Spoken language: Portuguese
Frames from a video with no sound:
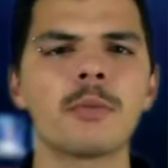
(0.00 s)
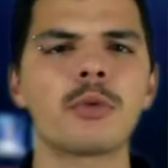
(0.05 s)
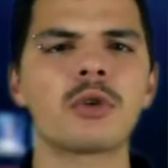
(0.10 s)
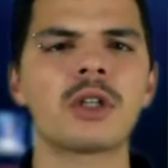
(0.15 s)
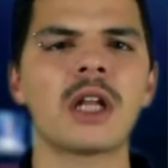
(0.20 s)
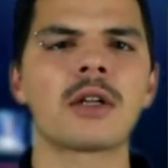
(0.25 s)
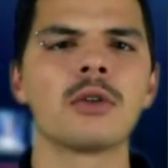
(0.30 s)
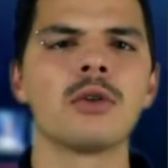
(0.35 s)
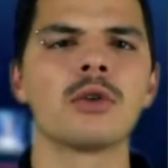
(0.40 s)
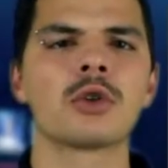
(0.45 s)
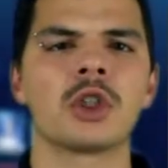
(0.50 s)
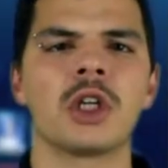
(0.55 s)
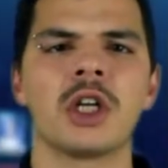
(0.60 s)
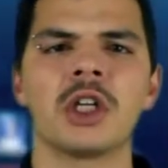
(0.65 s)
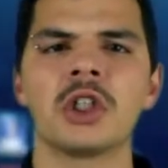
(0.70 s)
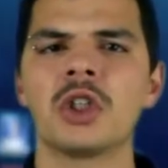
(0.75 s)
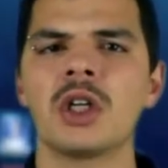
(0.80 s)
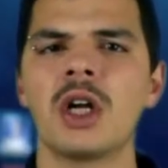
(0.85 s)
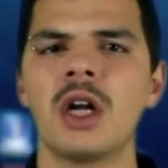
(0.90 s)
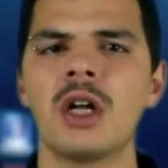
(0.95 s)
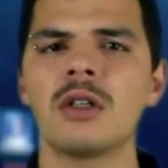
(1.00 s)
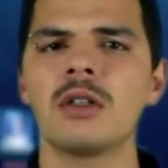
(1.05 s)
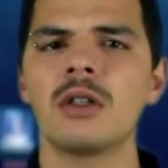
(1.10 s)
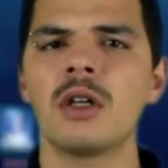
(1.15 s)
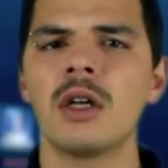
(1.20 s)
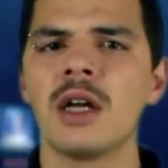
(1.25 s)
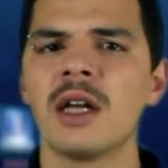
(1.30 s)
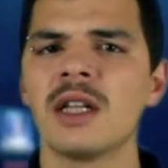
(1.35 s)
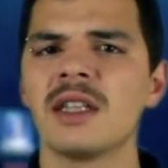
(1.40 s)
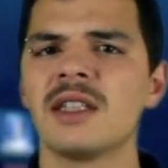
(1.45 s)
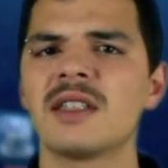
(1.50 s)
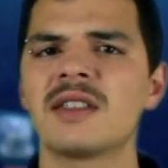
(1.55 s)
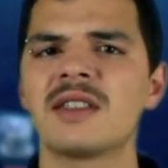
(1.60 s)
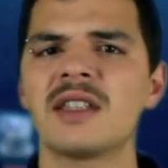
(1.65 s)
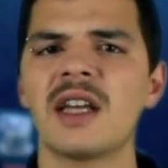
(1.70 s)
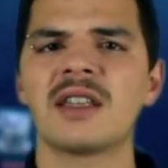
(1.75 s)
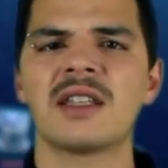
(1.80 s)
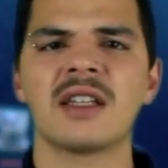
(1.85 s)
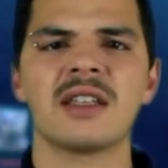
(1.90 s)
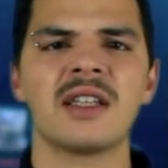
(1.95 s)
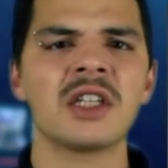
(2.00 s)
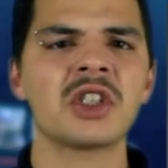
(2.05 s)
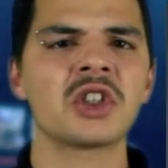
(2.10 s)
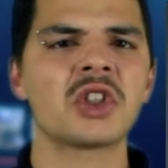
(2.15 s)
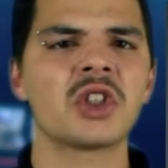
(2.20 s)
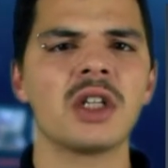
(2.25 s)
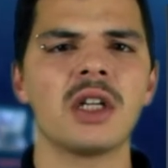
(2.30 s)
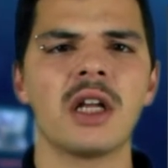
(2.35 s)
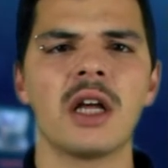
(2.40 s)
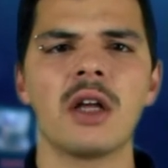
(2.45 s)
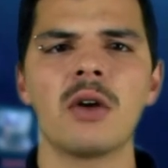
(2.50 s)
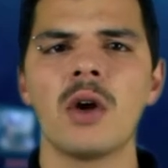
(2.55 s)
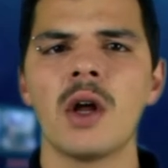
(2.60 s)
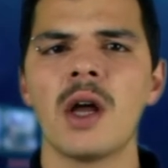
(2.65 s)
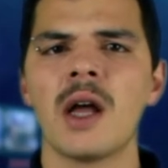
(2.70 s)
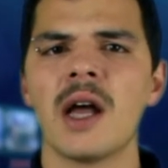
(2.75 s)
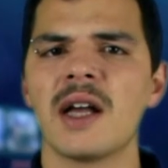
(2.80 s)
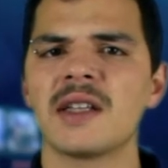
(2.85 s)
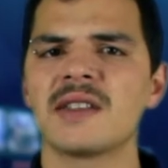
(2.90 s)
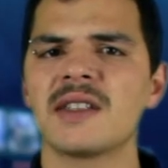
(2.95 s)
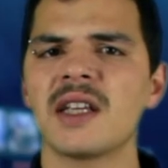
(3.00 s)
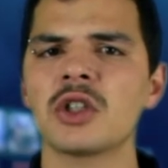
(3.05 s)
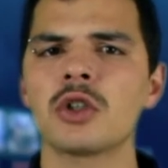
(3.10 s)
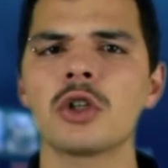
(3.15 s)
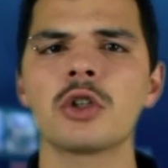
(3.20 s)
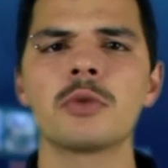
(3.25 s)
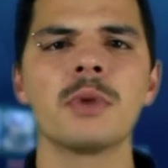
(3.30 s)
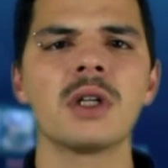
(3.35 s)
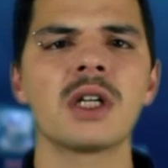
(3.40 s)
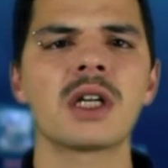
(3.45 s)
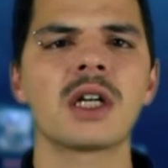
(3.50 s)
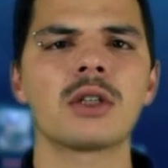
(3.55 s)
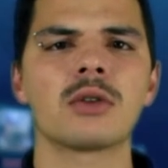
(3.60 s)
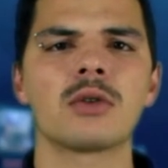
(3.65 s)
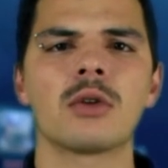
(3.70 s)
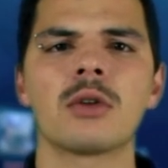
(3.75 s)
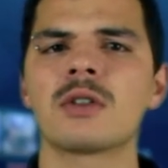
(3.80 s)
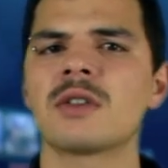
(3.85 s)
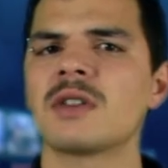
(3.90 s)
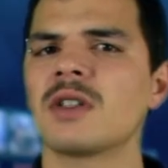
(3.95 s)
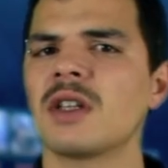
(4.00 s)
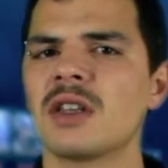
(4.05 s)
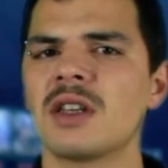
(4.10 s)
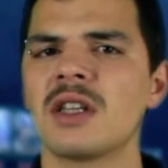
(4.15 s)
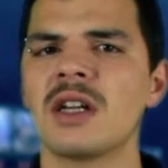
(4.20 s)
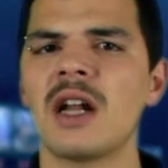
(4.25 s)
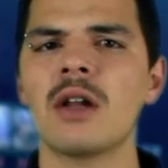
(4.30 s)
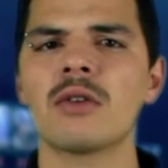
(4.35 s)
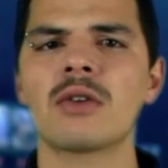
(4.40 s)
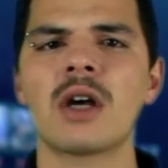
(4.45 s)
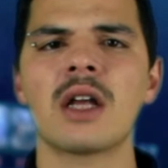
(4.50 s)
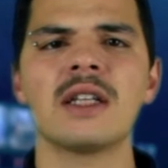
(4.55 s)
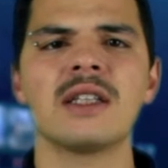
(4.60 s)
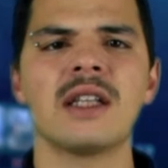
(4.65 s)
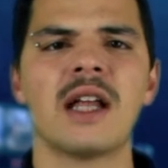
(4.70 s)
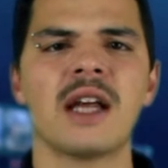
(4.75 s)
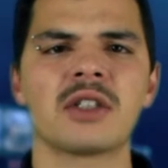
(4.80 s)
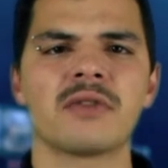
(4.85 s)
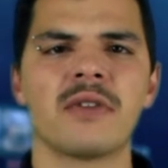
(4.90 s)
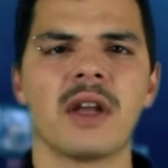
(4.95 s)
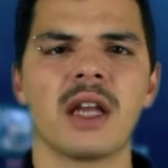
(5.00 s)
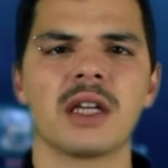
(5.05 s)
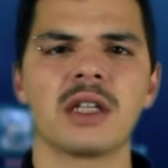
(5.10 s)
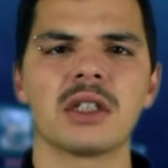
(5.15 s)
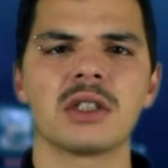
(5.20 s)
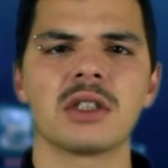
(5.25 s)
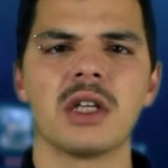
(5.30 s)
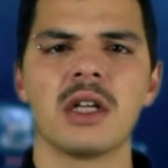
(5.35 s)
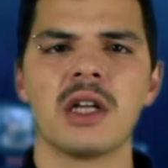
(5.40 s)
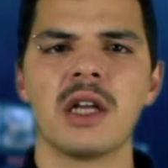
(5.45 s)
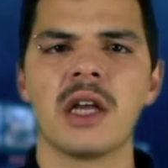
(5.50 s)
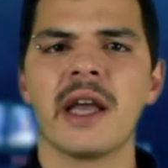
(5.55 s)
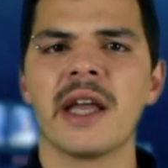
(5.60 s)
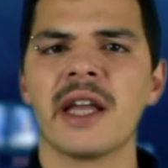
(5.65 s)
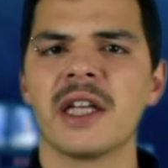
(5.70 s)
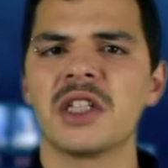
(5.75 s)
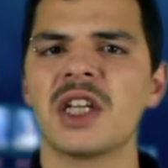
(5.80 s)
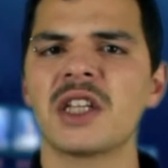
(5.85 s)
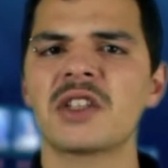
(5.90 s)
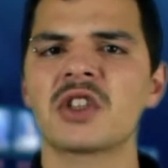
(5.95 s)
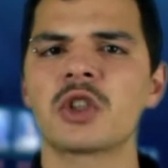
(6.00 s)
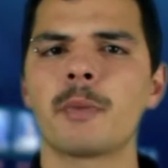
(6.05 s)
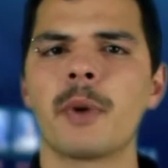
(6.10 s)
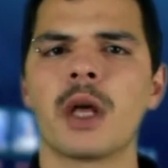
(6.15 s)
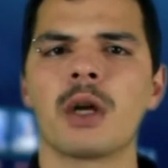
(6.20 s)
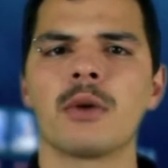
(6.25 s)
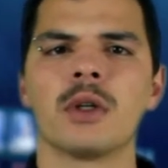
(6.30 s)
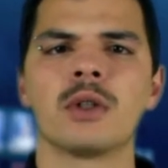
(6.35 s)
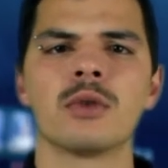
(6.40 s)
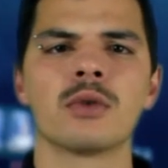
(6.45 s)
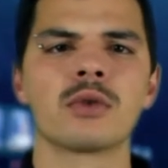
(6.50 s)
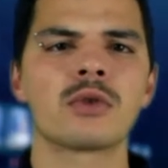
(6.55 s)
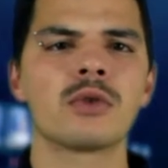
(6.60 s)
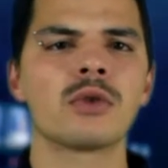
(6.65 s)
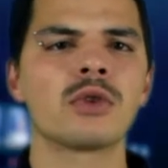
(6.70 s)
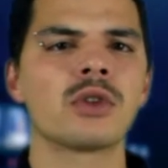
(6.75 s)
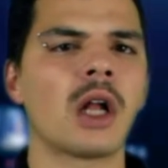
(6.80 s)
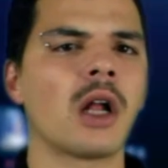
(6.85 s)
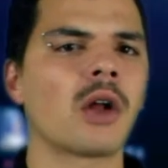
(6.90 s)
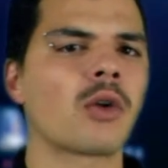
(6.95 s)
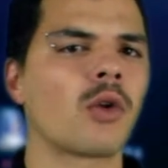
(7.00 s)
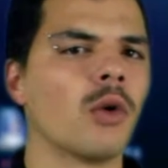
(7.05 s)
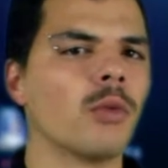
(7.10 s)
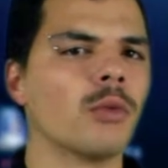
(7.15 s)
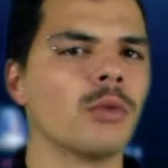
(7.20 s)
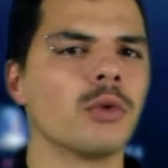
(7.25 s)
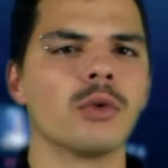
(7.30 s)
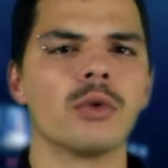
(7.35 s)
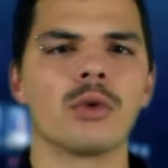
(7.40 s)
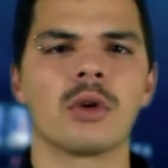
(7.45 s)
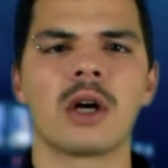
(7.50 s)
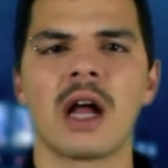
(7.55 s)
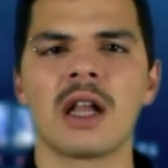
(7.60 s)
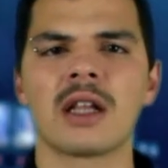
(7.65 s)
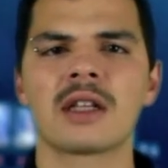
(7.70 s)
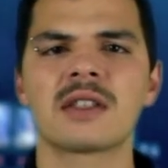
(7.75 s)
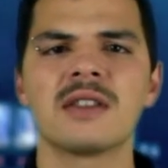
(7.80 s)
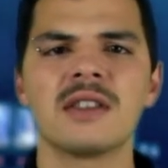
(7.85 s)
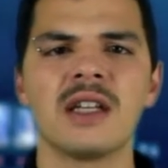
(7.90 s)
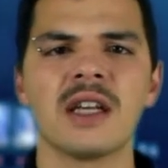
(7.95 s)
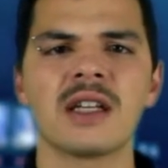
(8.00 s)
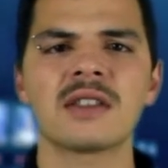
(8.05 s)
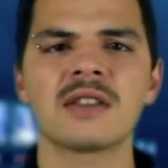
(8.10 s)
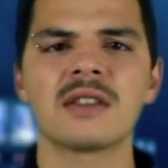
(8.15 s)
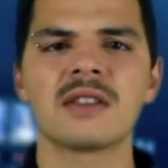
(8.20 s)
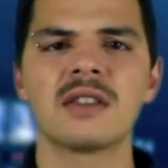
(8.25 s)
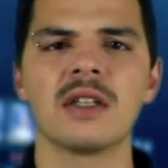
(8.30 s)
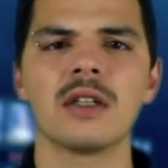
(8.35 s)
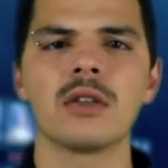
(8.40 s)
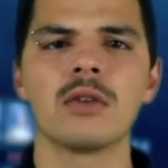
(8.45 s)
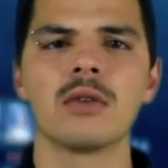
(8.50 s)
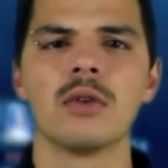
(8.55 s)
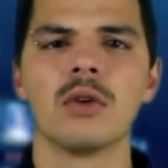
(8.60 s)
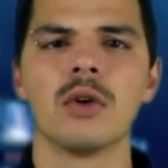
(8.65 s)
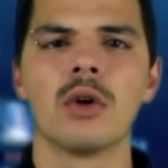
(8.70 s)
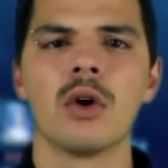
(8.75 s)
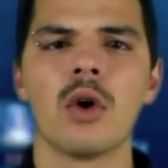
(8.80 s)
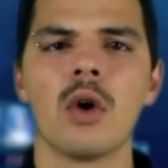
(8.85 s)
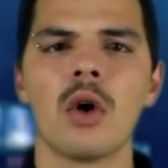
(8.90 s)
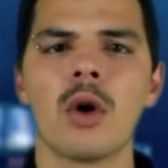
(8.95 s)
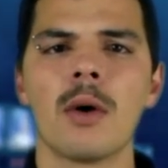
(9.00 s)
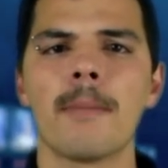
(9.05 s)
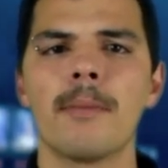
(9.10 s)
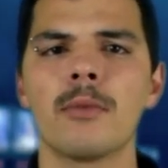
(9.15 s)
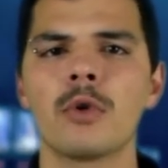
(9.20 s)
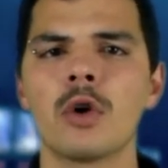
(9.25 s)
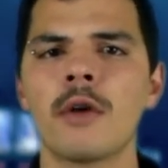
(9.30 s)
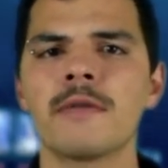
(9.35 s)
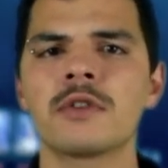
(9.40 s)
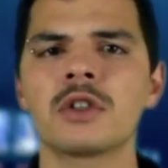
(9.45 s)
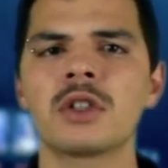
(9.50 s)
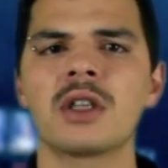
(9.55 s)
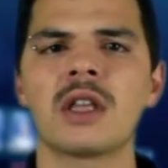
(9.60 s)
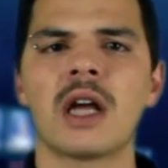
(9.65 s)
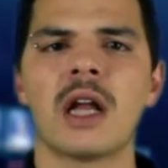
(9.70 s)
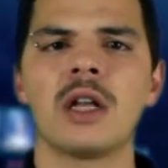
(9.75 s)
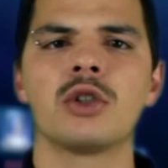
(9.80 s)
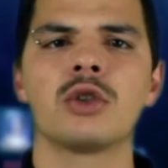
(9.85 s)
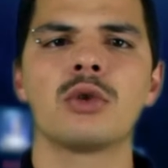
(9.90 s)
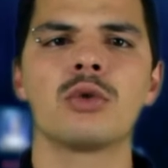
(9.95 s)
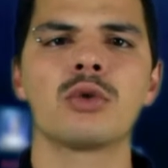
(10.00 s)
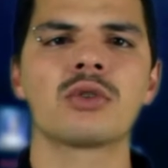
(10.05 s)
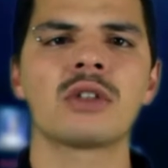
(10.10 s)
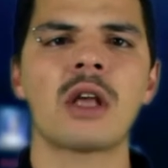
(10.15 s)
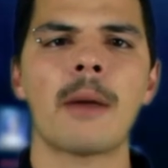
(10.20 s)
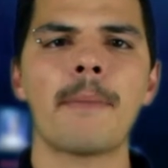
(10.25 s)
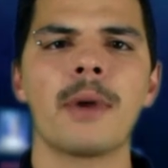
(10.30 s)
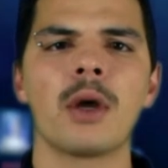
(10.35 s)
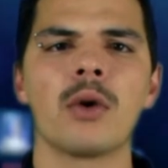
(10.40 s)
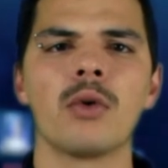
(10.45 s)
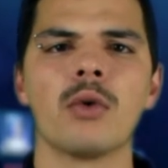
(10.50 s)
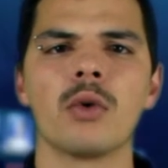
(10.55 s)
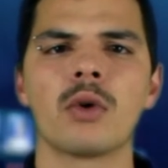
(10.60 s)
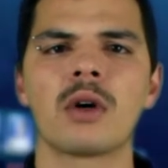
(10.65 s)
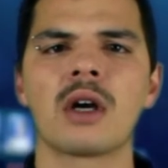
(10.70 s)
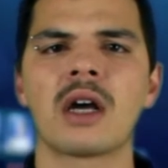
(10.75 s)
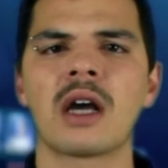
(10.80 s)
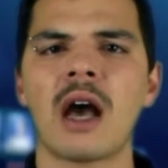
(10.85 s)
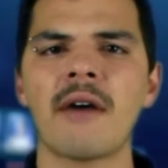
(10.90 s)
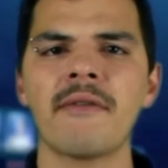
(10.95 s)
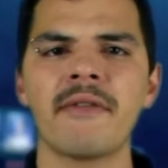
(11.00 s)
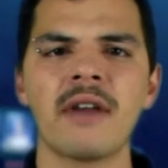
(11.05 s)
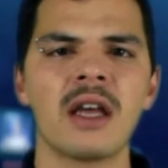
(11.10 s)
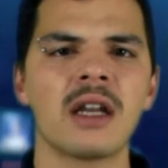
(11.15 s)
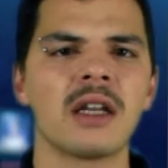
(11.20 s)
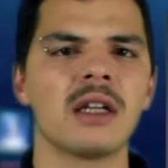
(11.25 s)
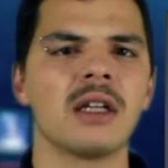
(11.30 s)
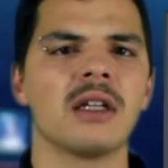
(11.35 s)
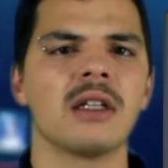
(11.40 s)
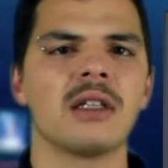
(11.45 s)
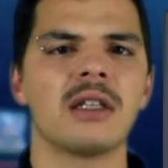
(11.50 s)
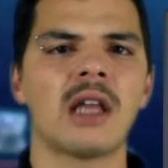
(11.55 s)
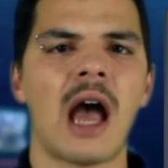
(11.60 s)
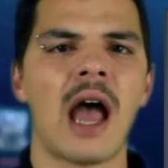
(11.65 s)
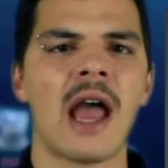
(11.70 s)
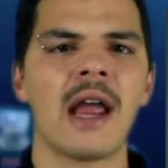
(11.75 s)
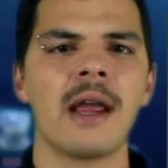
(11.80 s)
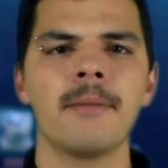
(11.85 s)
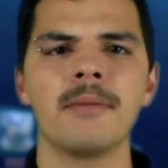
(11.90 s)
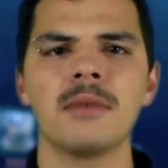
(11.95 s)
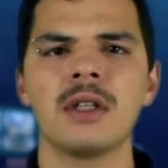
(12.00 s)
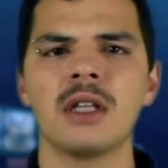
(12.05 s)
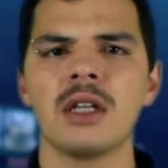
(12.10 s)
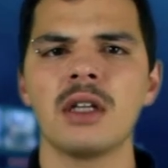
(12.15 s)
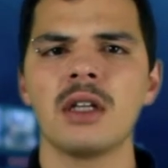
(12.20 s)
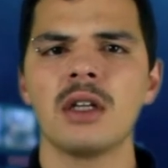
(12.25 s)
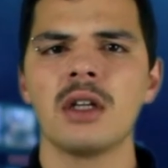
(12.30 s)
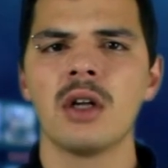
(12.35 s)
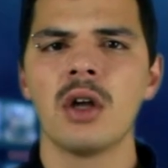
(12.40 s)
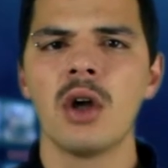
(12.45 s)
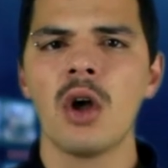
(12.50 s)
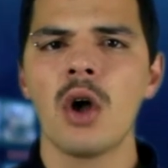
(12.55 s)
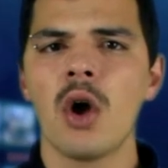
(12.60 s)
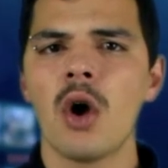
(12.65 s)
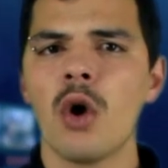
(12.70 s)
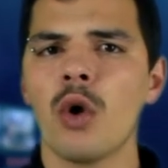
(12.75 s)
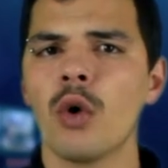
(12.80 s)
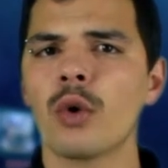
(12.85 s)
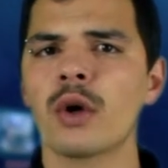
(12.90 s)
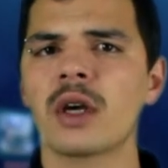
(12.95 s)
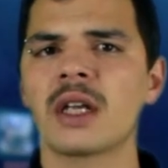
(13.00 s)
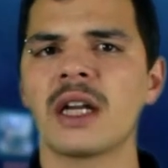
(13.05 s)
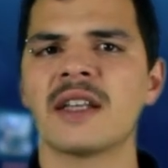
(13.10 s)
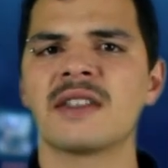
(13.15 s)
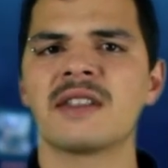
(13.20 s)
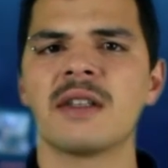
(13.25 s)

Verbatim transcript: por tecnologia em geral, de 7 a 10 de janeiro, a CES 2014 terá lugar em Las Vegas e já se esperam anúncios tal como o Galaxy S5, novos detalhes dos APU Kaveri da AMD, o regresso